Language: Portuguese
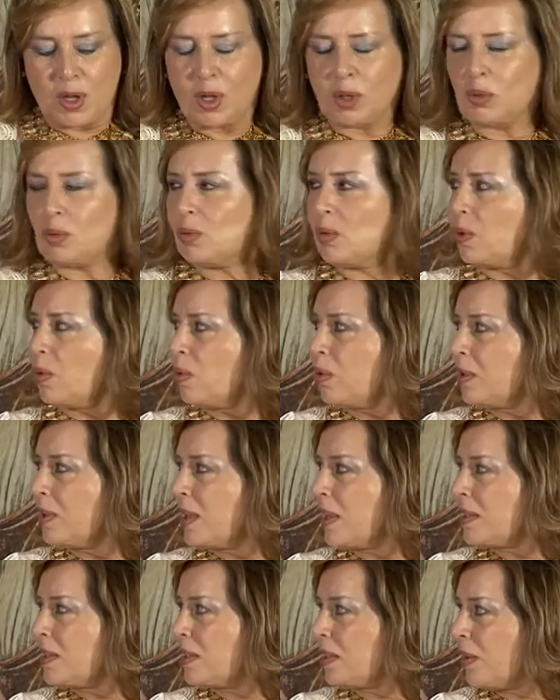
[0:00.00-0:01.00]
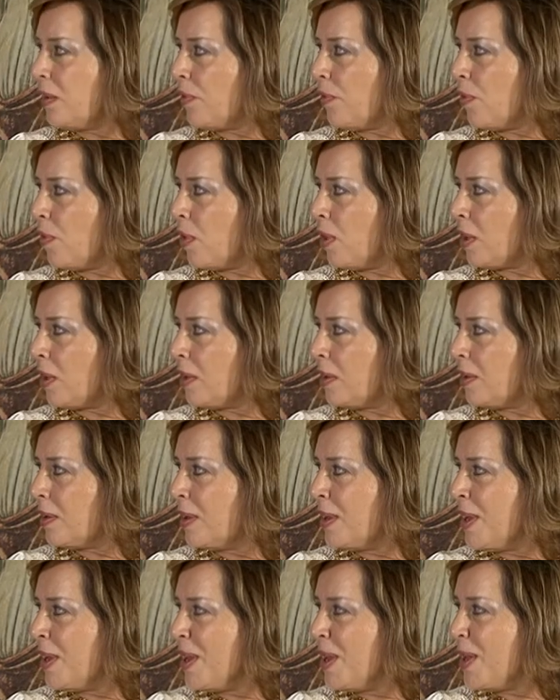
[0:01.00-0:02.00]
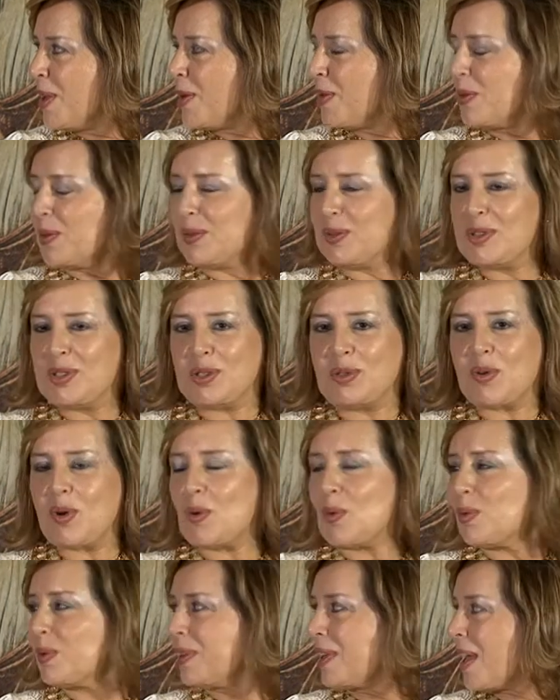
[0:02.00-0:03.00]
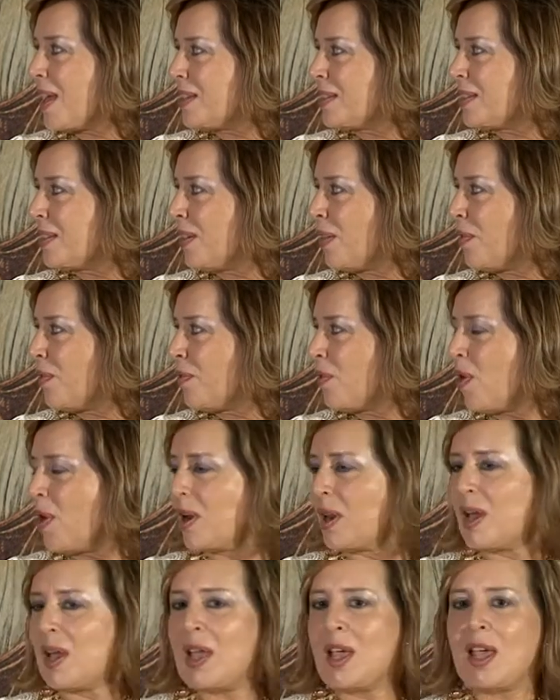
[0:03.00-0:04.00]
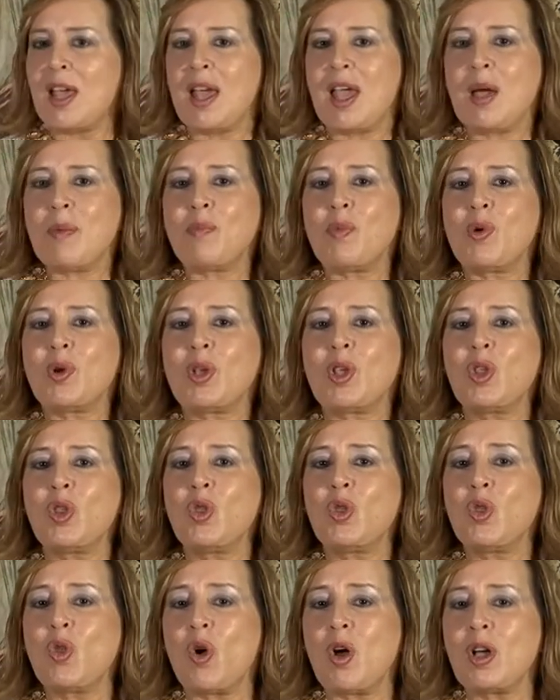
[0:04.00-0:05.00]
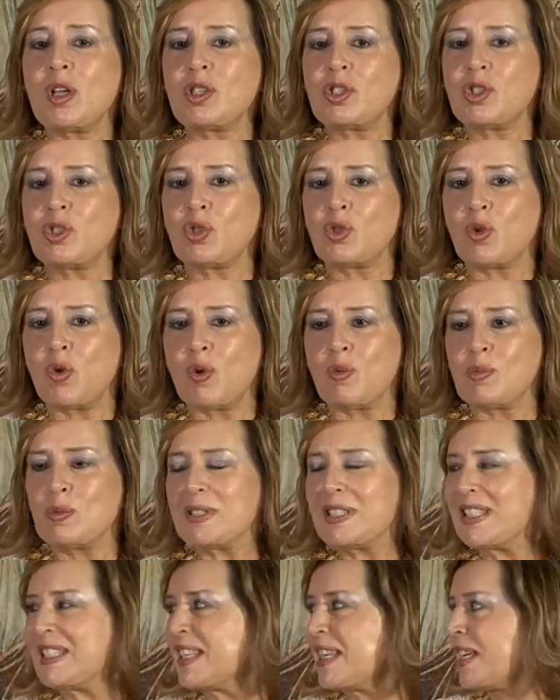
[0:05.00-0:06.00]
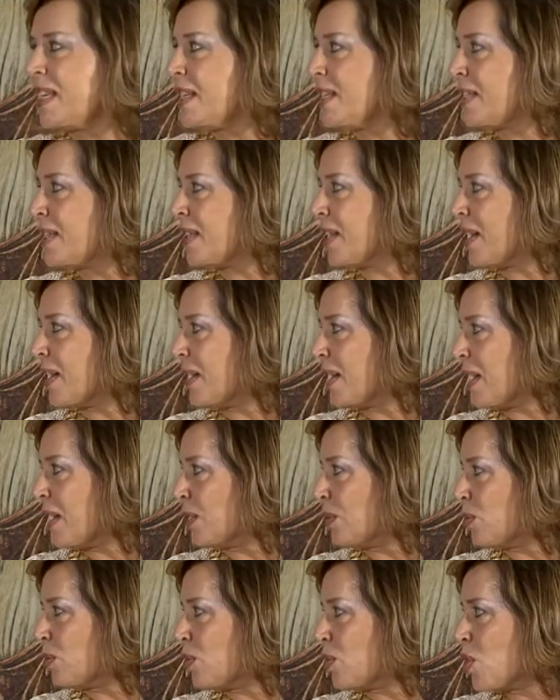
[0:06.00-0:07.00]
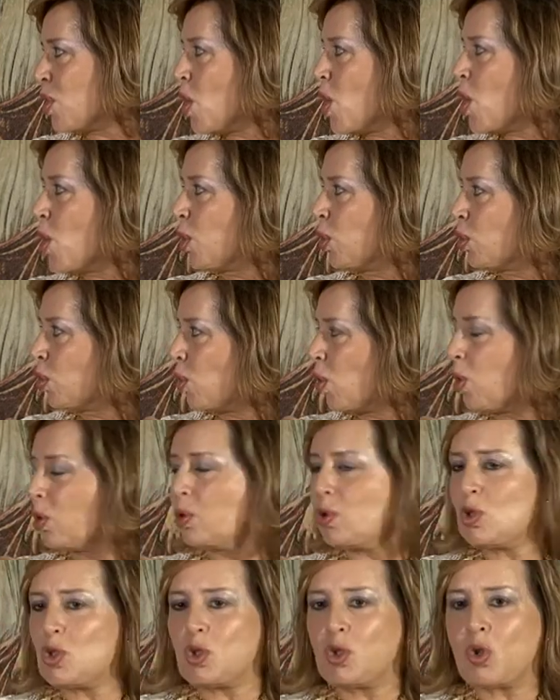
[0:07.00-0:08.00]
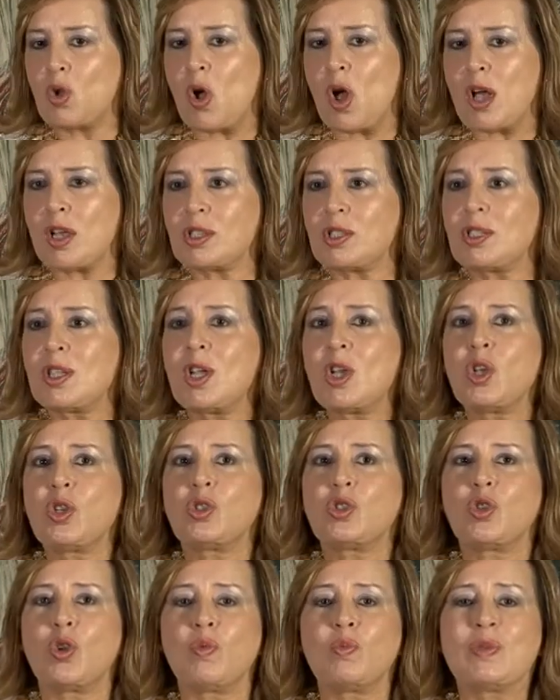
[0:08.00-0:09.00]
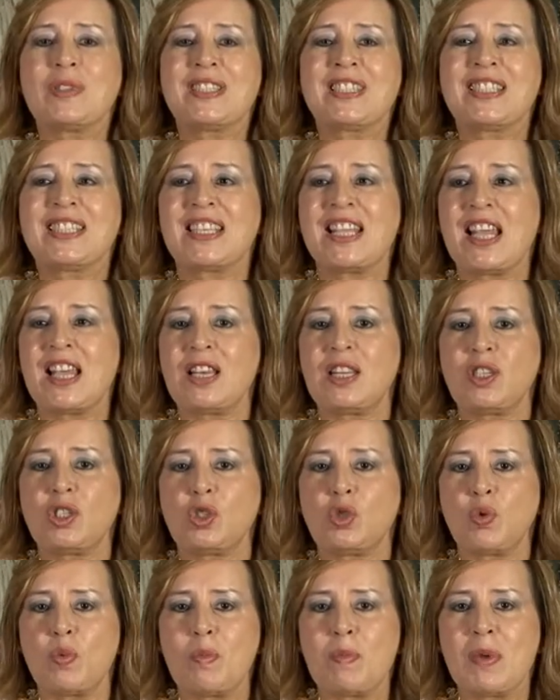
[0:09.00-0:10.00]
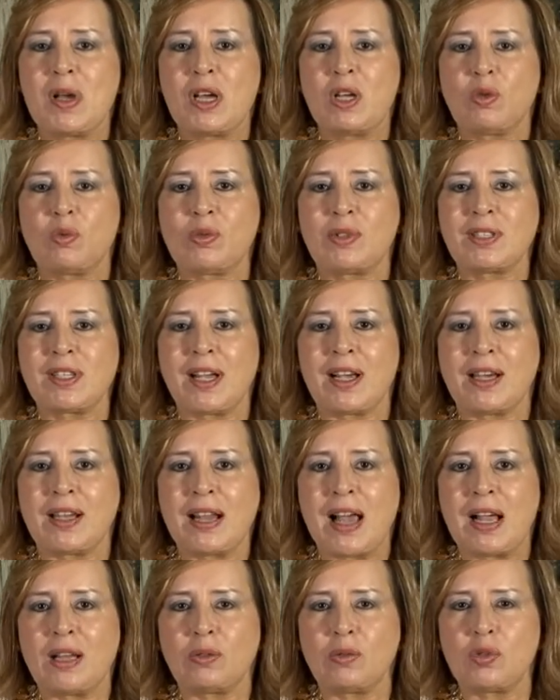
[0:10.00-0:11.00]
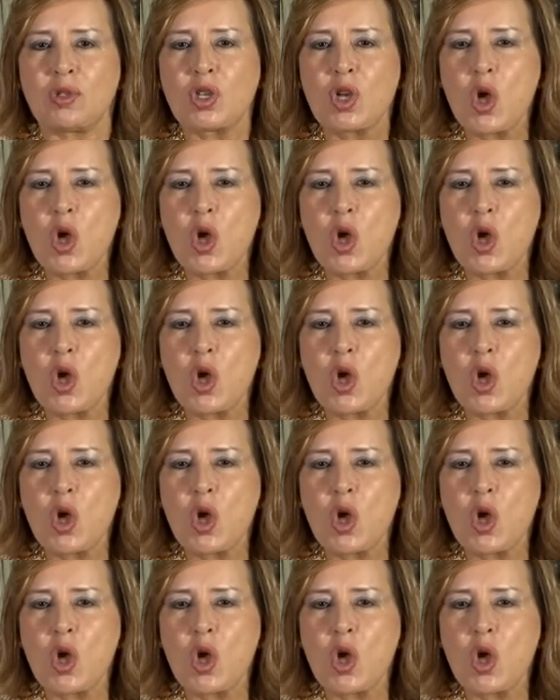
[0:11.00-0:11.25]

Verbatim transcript: tudo acontece lá fora. E quando digo acontece lá fora, é porque nós somos seres sagrados. Todos nós somos seres humanos sagrados,